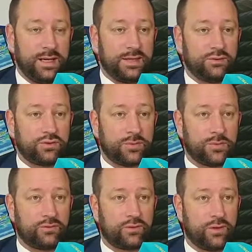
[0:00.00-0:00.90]
et donc je
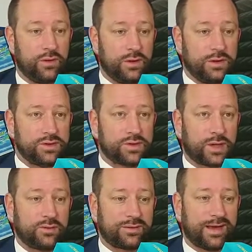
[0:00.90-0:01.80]
pense que ce
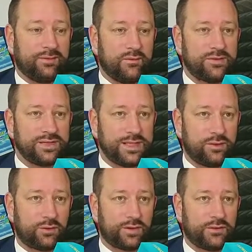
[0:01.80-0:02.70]
serait une très mauvaise idée
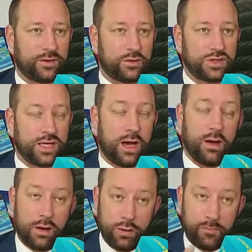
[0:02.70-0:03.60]
de rentrer dans cette logique-là.
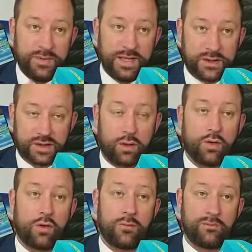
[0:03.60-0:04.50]
Le pire sera
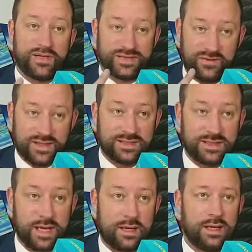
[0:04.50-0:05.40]
encore le passe
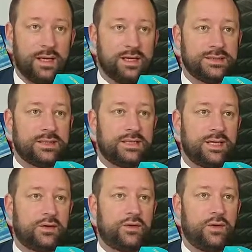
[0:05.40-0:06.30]
vaccinal,
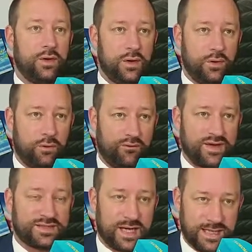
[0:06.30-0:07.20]
c'est-à-dire que on
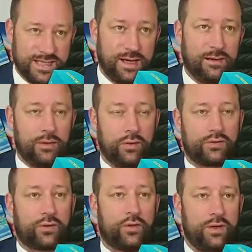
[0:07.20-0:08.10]
fasse un lien
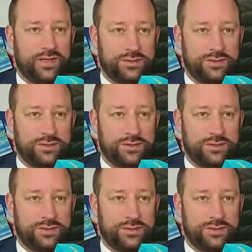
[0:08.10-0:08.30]
entre la